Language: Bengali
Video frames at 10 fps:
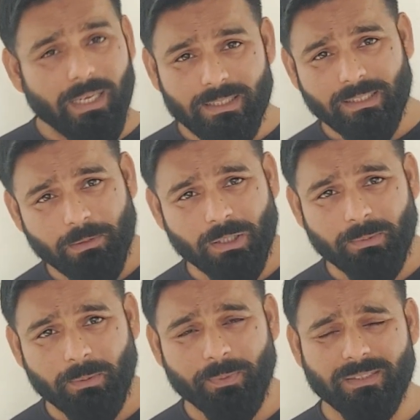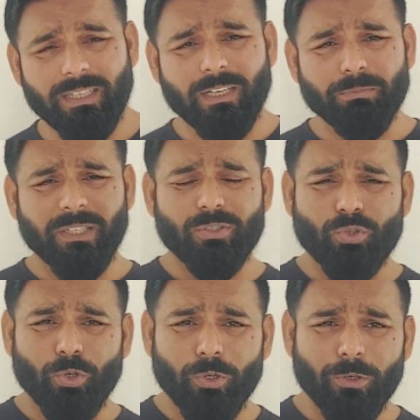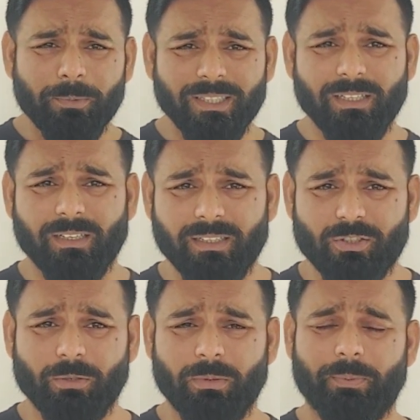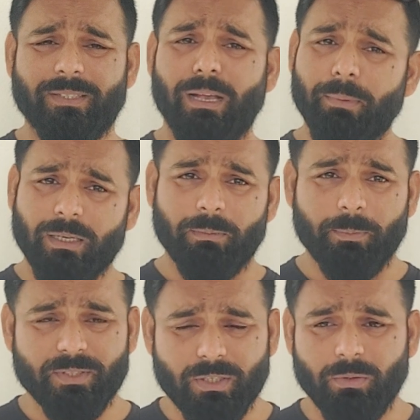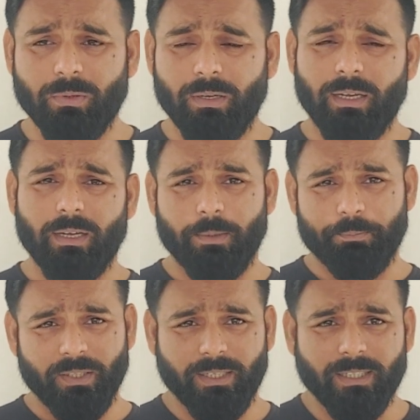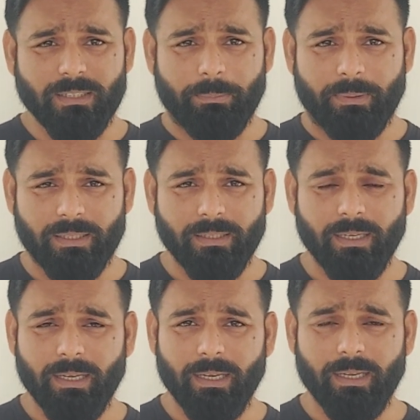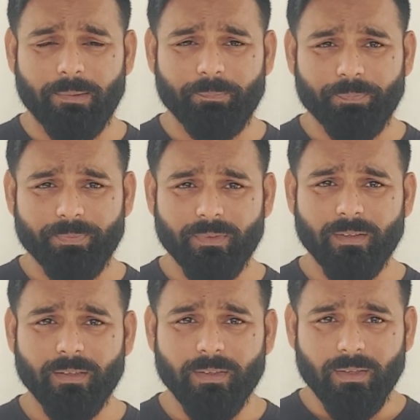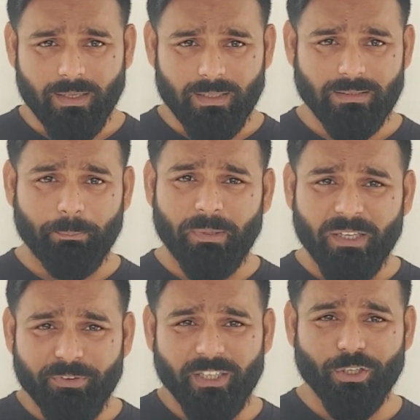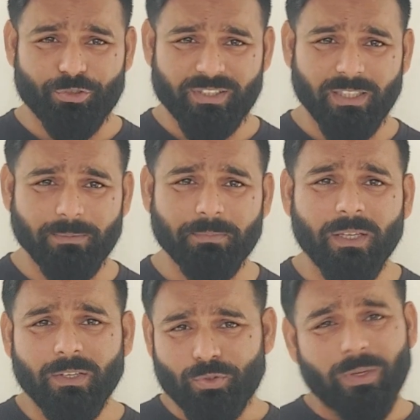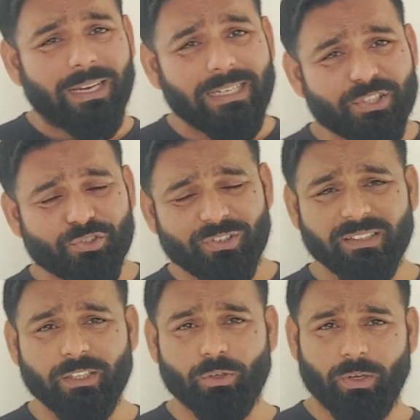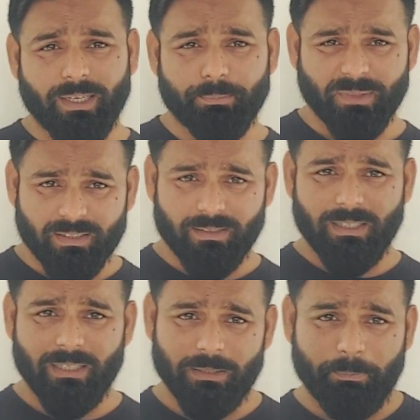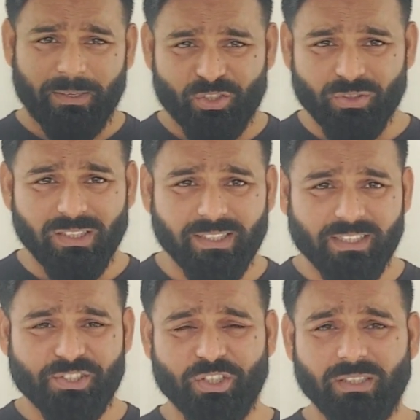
এটা একটা কভার পেজ এরকম দেয়ার সো মেনি লার্নিংস কভার পেজ আমার কভার পেজটাও আপনি রেখে নিতে পারেন হ্যাঁ বিলিভ ইন ইউর সেলফ সো এটি স্ট্রেন্ডিং করে আপনার পার্সোনালিটিকে